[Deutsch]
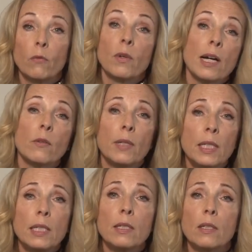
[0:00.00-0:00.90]
Fragen wie
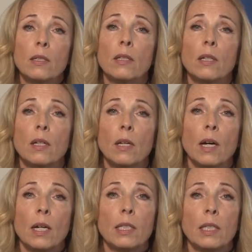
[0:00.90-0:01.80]
diese
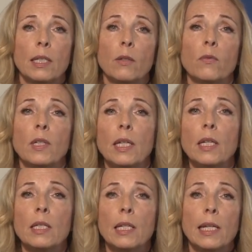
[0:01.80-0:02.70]
hat die DFG
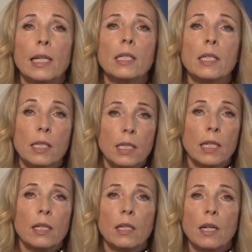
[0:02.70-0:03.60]
in den letzten
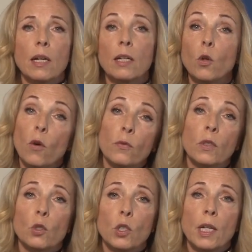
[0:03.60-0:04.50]
zehn Jahren oft
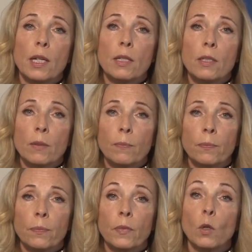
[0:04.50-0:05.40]
gestellt
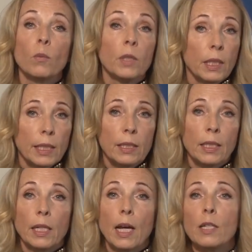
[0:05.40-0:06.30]
um die
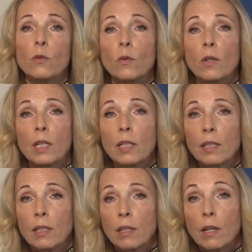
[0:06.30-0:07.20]
richtigen Antworten
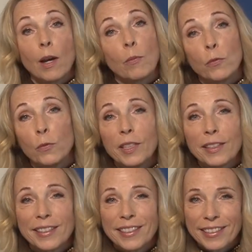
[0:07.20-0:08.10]
haben wir,